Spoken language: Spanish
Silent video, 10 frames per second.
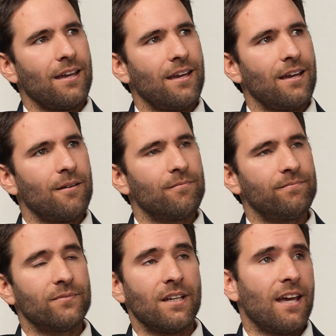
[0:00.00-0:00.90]
y,
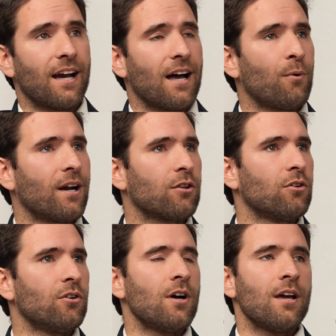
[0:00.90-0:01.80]
llega
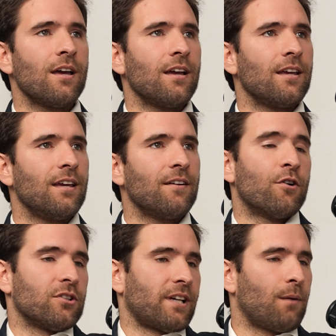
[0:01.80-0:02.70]
Eduardo y
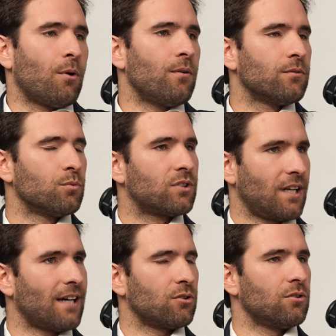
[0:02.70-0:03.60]
bueno, cerramos un
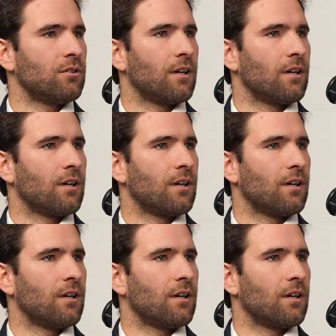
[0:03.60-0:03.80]
trato.